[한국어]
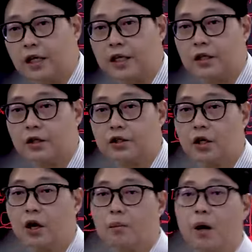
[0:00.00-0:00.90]
얘기하는 거죠.
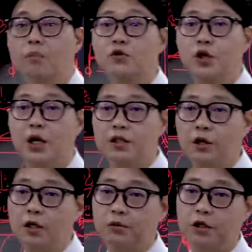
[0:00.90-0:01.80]
범죄가
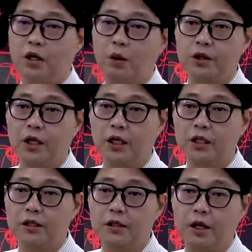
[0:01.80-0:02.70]
성립됐다고
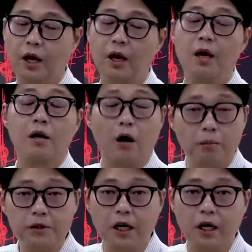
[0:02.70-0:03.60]
생각했을 때
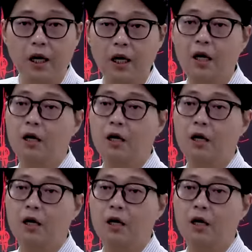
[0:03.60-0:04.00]
검사가